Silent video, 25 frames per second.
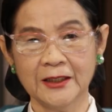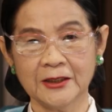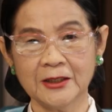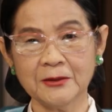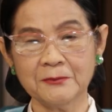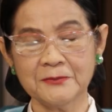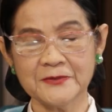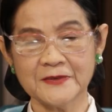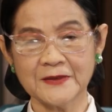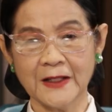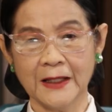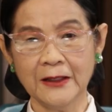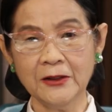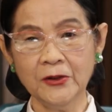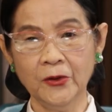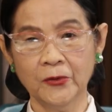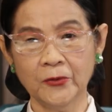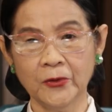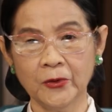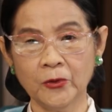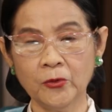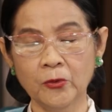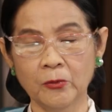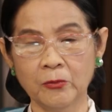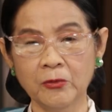là trong xã
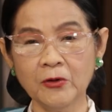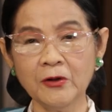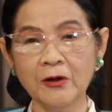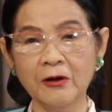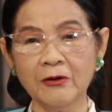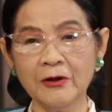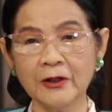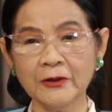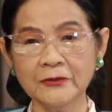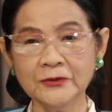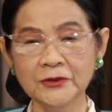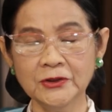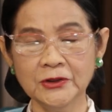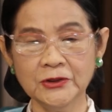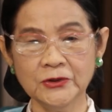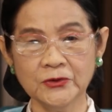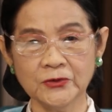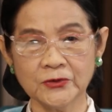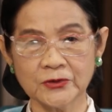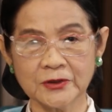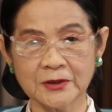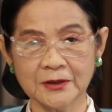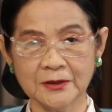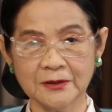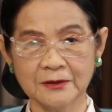hội cũng có
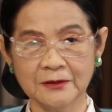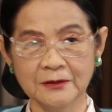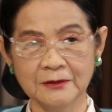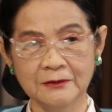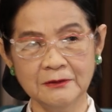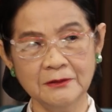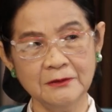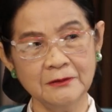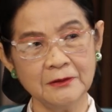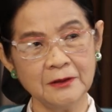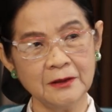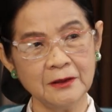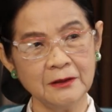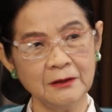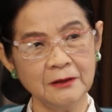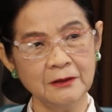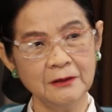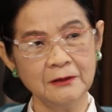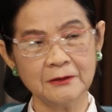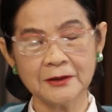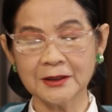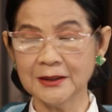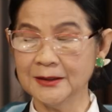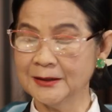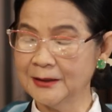nhiều sự
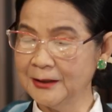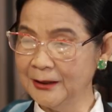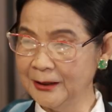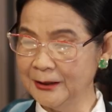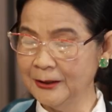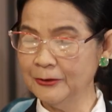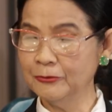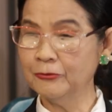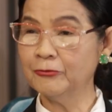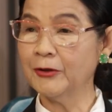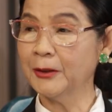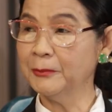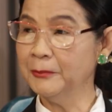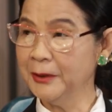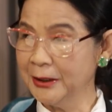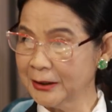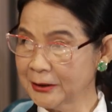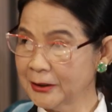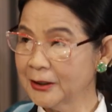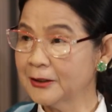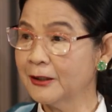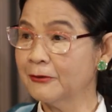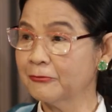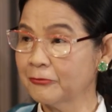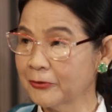ờ, kỳ thị phân
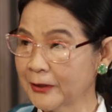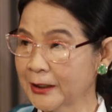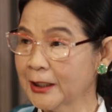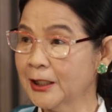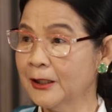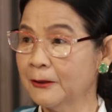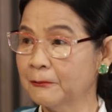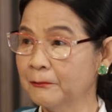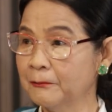biệt chứ không phải